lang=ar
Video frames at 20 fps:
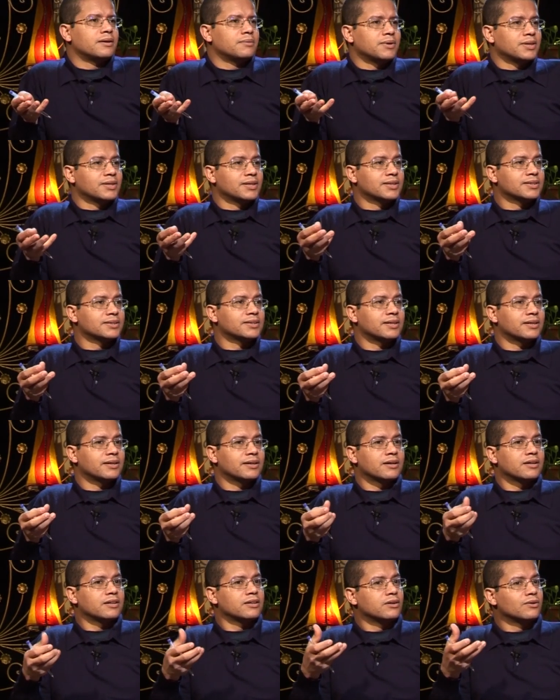يعطيك
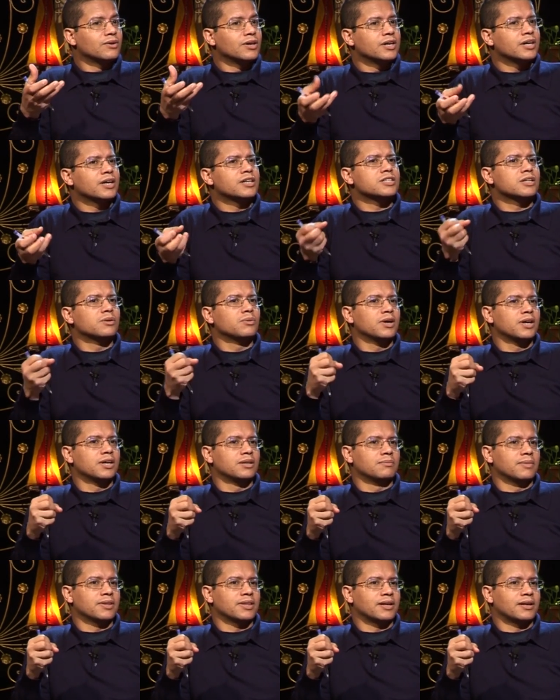الصحة طيب، كشواهد
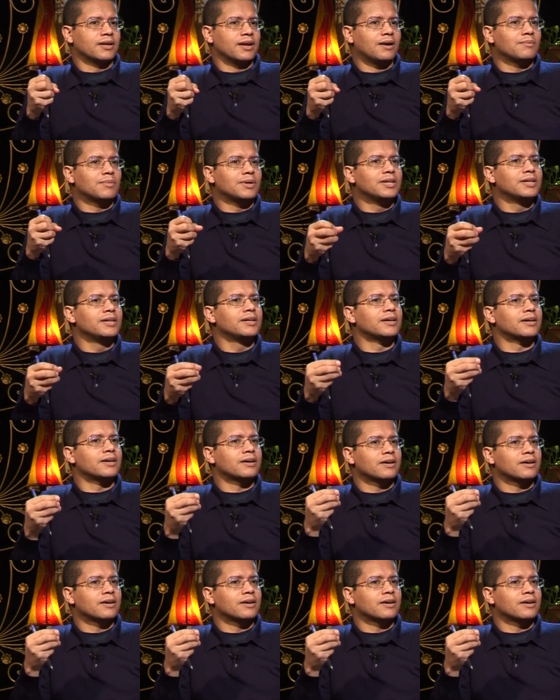مثلا عملية